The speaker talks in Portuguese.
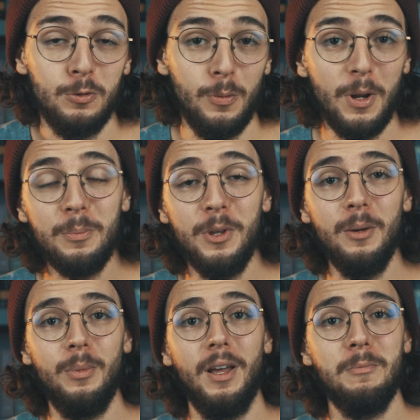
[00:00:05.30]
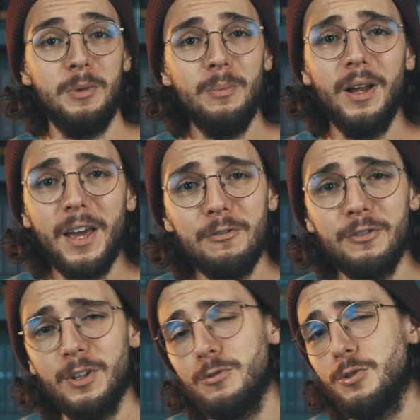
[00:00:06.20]
sobre a Bíblia. A Bíblia é,
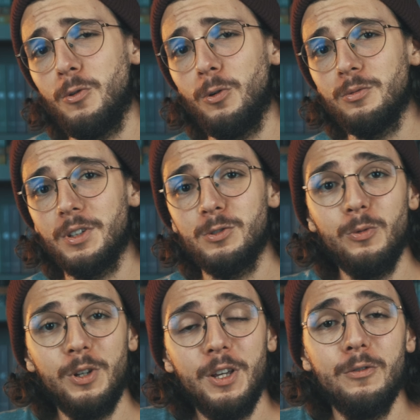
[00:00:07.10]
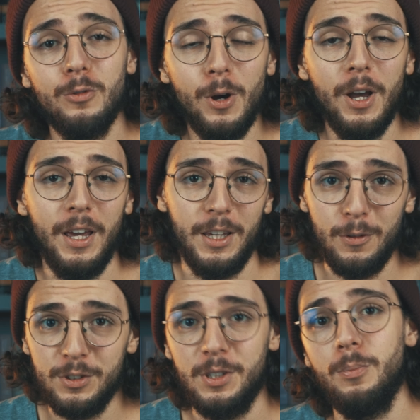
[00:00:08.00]
afinal de contas, um livro em que
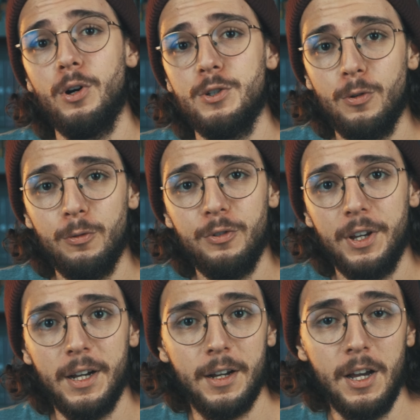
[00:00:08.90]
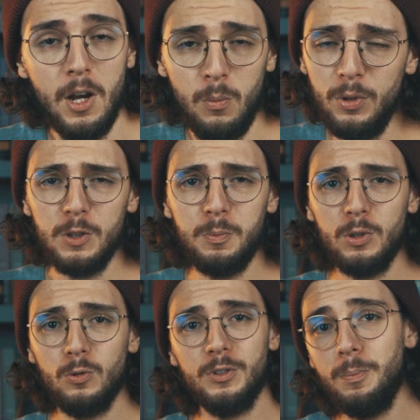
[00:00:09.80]
você pode confiar. Muitas
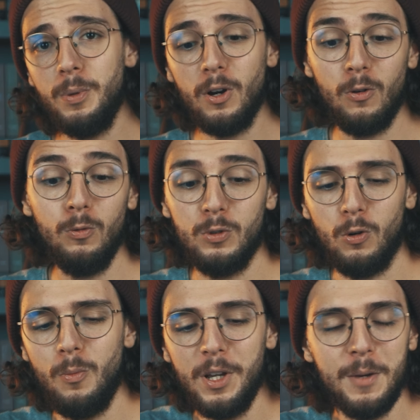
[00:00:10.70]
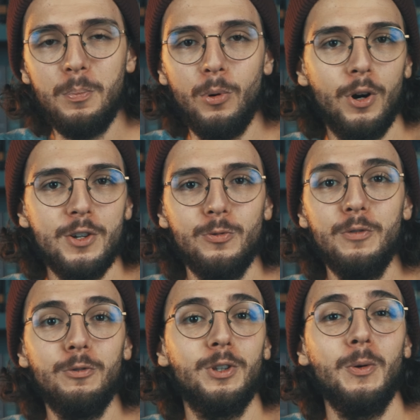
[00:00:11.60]
pessoas se perguntam como é que pode um
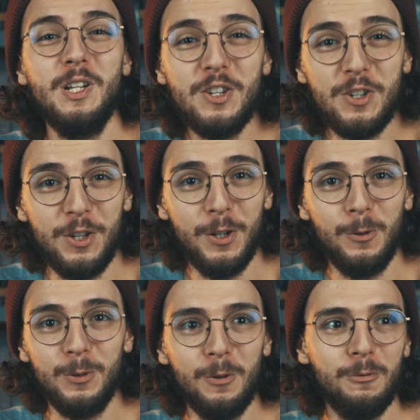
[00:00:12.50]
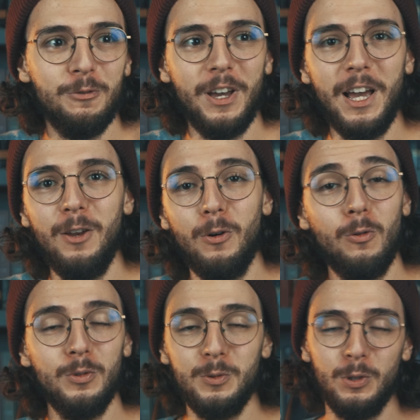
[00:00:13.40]
livro tão antigo, tão velho,
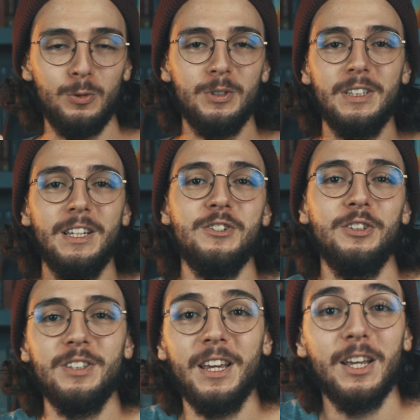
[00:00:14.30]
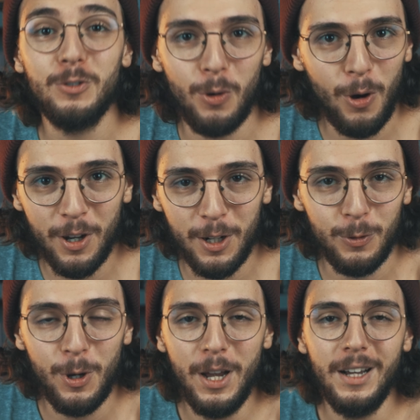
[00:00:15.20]
algumas pessoas até dizem retrógrado,